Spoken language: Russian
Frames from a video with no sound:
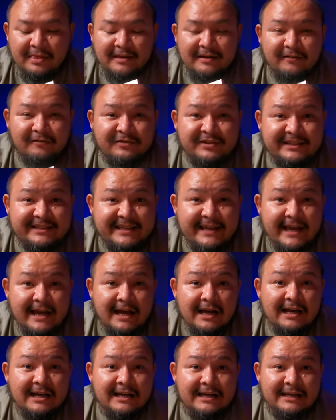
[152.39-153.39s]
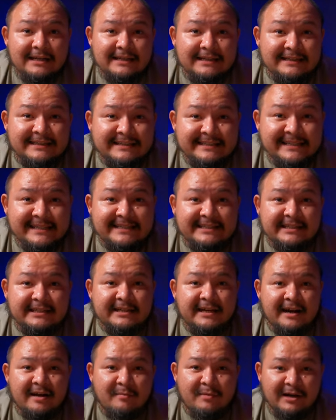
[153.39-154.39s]
все 10
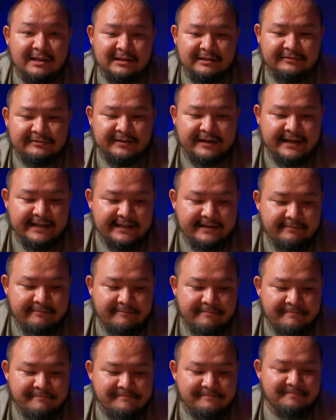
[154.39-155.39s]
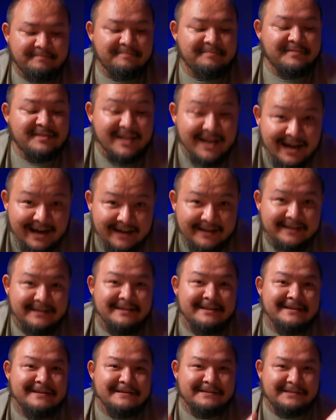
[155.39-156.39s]
ароматов Рейди. Да,
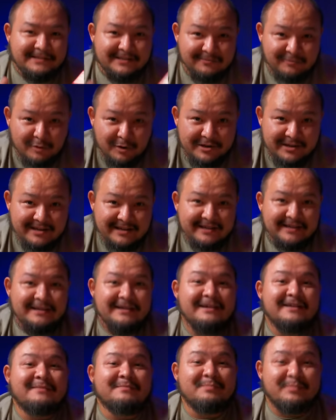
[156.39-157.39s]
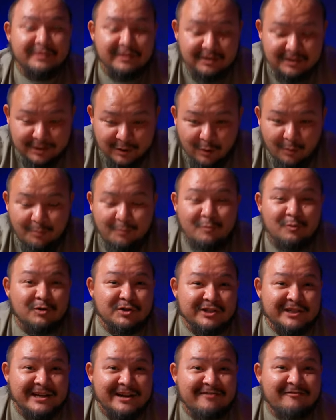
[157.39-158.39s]
сегодня был дроп
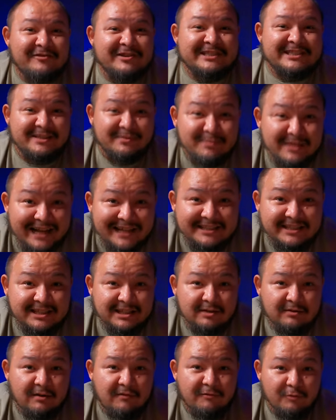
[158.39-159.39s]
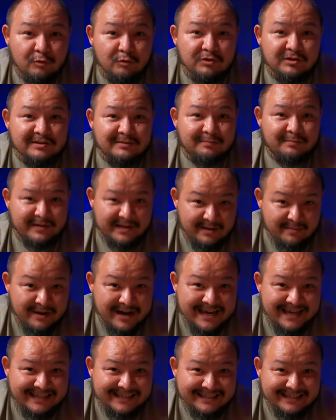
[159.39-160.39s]
уже 18 вкуса,
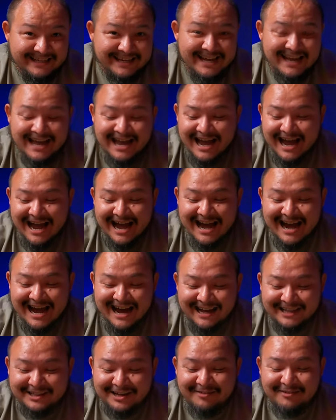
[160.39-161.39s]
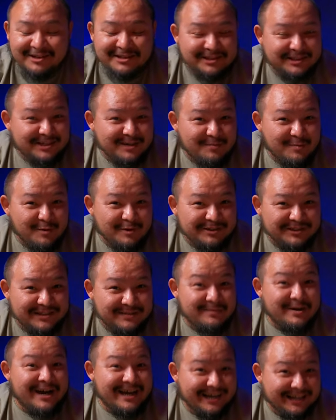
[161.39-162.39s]
понимаете? А Дава до сих пор
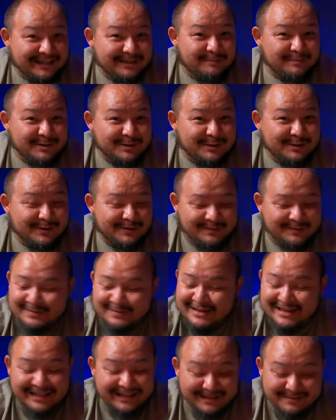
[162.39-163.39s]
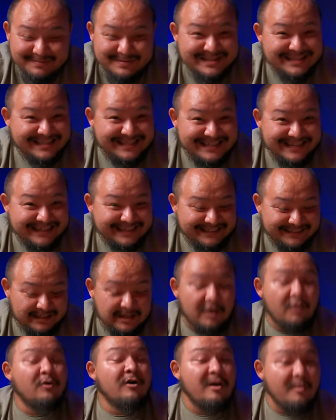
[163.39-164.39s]
снимает обзор. это пиздец.
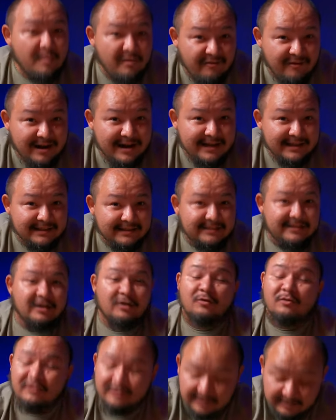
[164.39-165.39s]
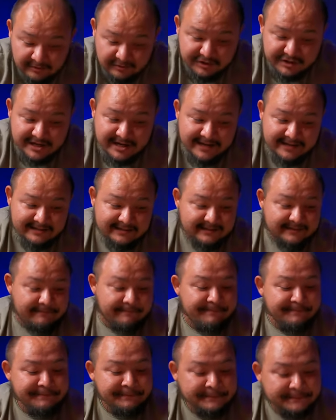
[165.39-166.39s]
Такое бывает, такое случается.
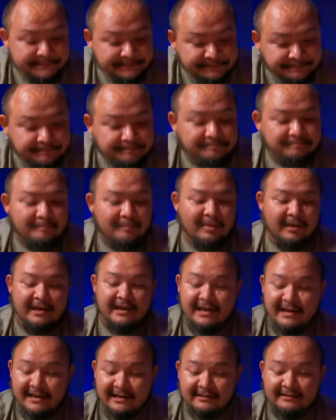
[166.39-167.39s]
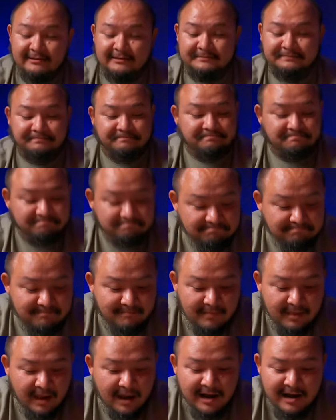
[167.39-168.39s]
И этот.
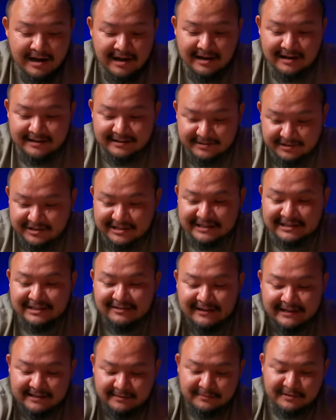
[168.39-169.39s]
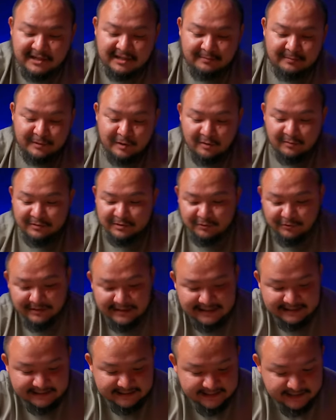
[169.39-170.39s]
А, сейчас давайте мы разберемся. У
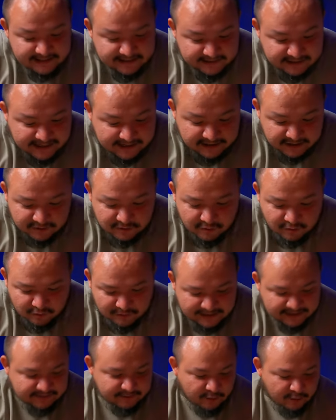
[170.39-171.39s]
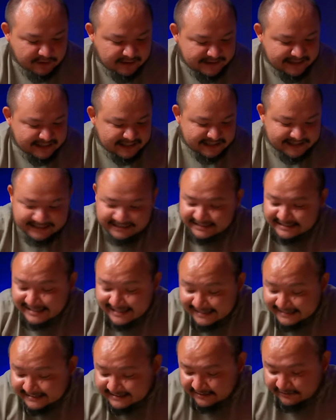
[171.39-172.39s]
нас есть, знаете сколько? У нас вроде есть
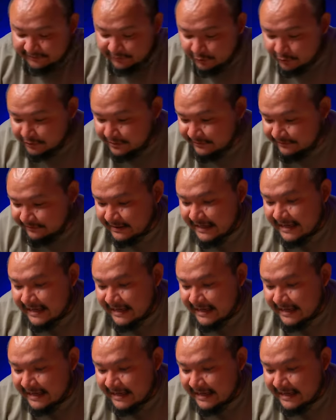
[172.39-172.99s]
16 вкусов.